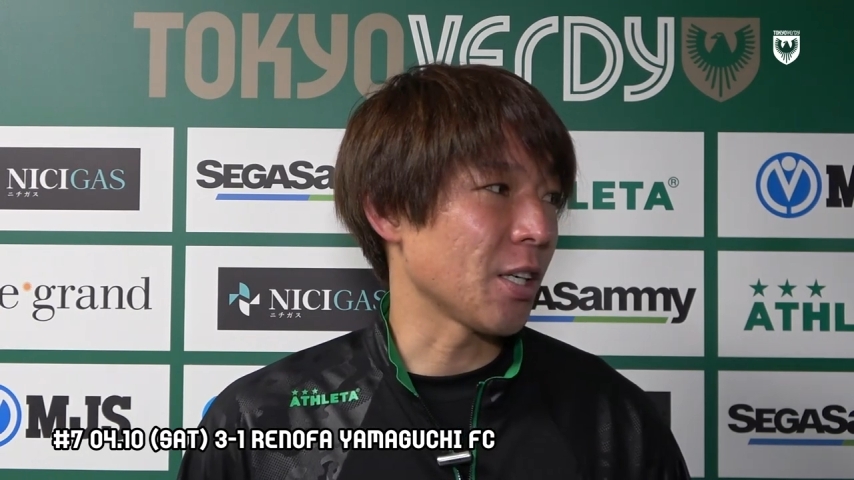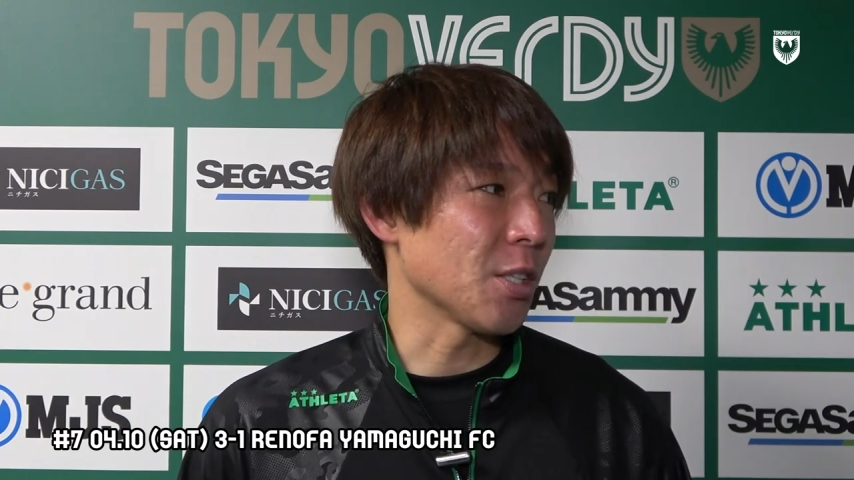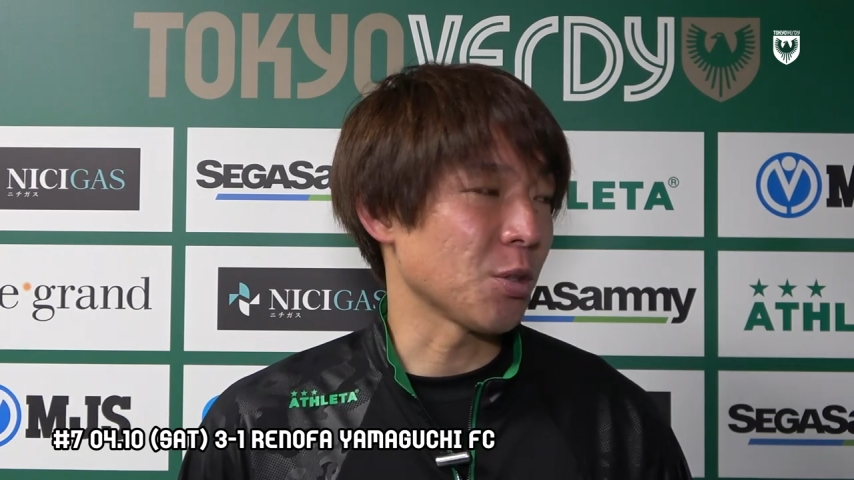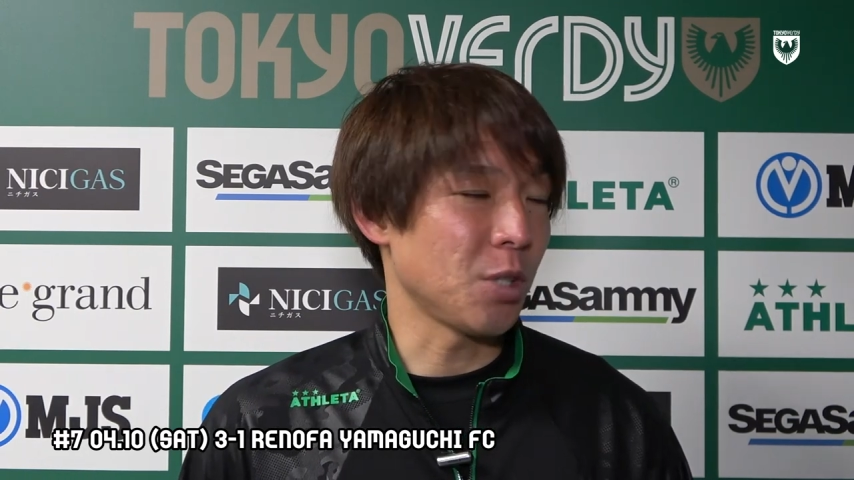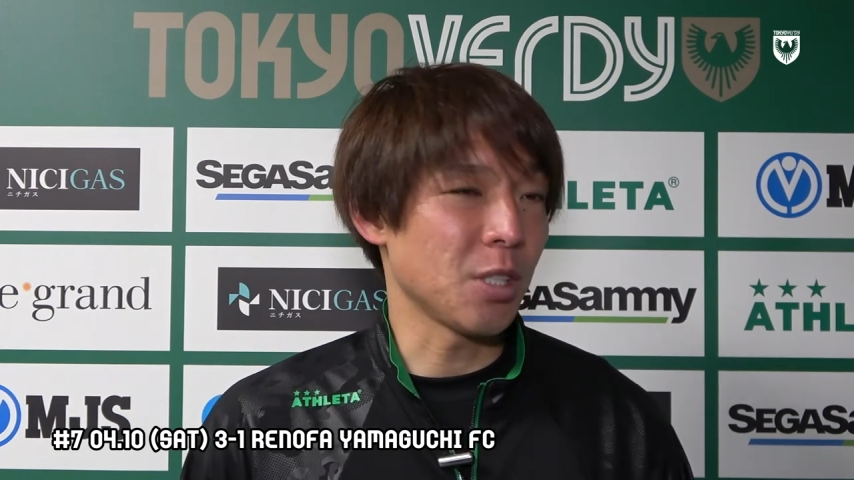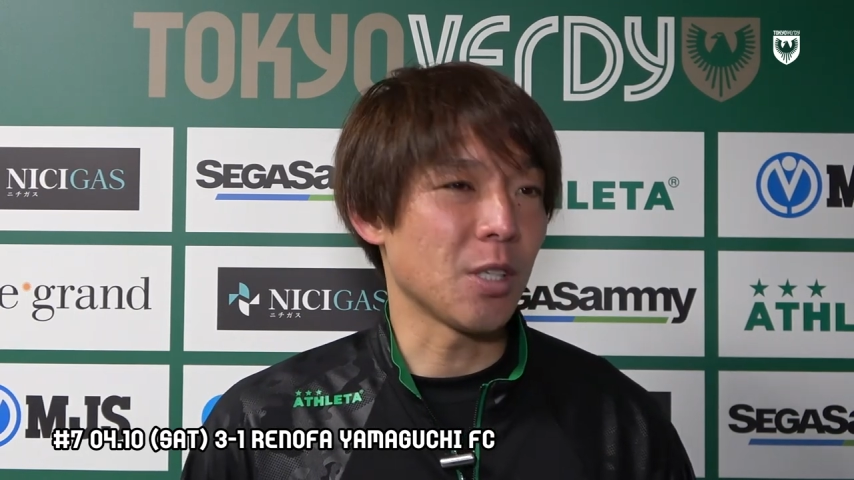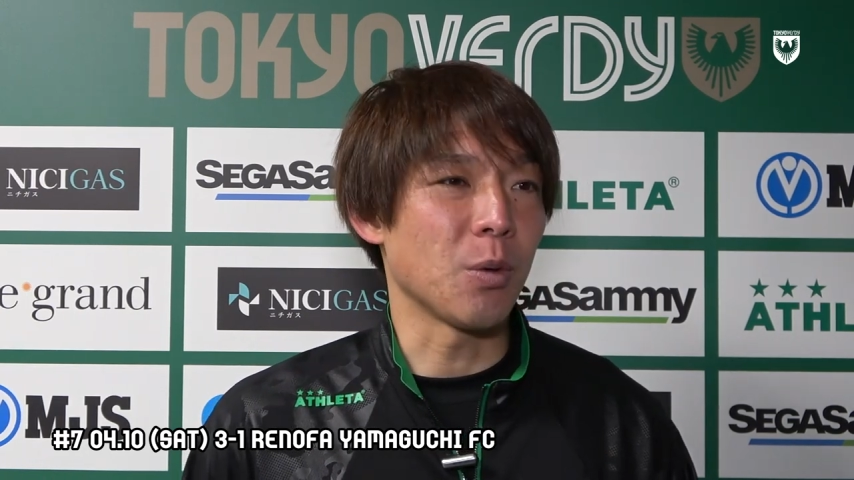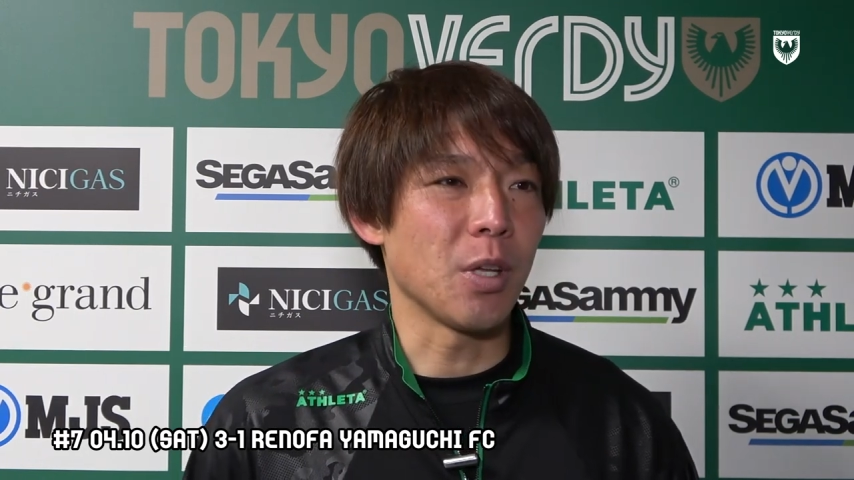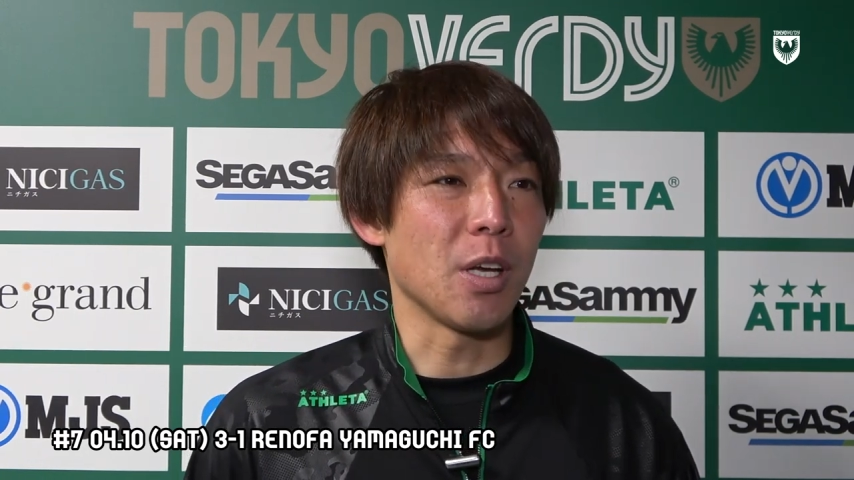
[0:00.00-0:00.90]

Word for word: 継続できたの